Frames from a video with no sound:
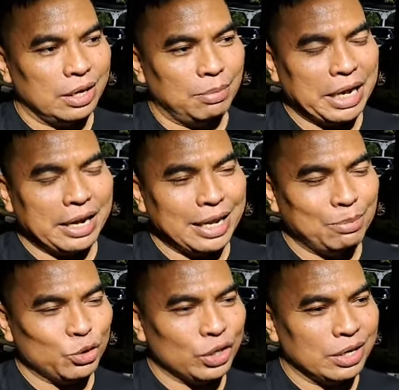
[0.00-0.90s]
bagian dari
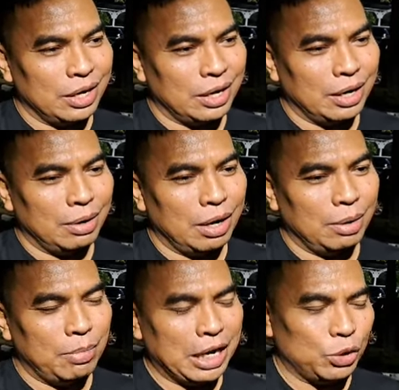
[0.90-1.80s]
musik
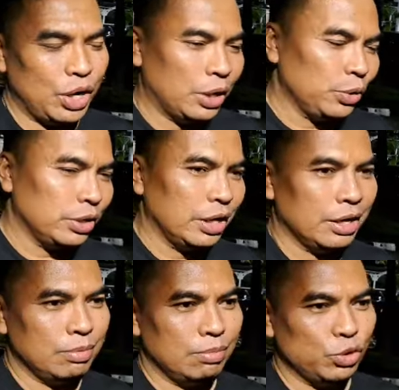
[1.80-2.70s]
uh, baik itu dangdut
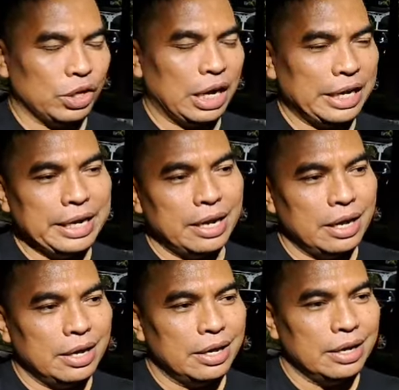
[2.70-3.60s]
dan musik lainnya
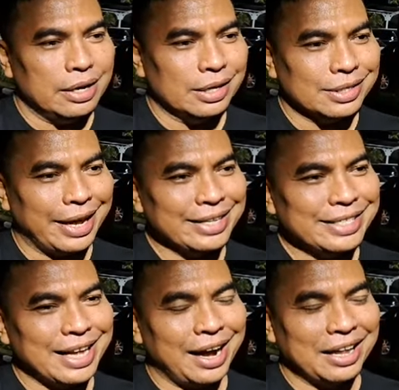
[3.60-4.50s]
saya
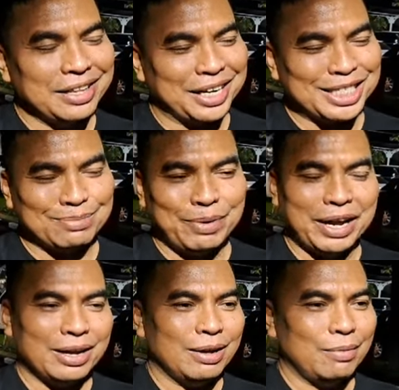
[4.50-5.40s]
sih sangat
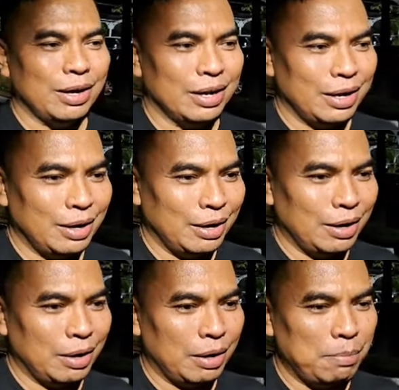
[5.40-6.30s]
respect
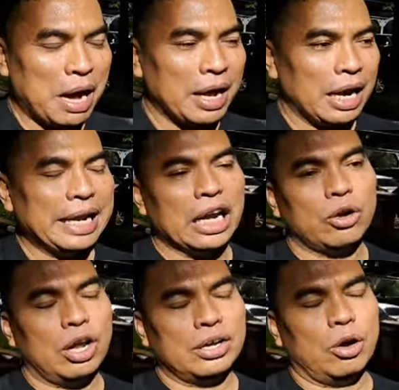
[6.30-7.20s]
uh, banggalah dengan
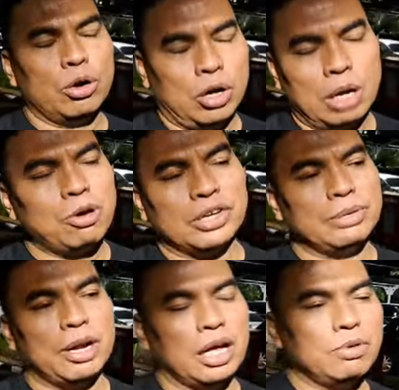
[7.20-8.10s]

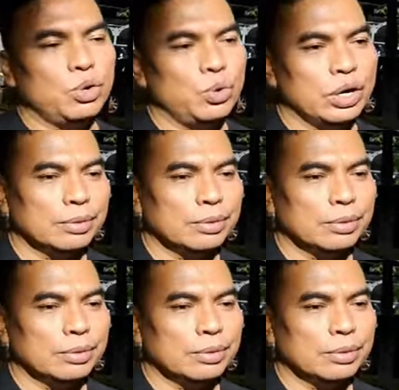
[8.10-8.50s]
kolaborasi mereka berdua.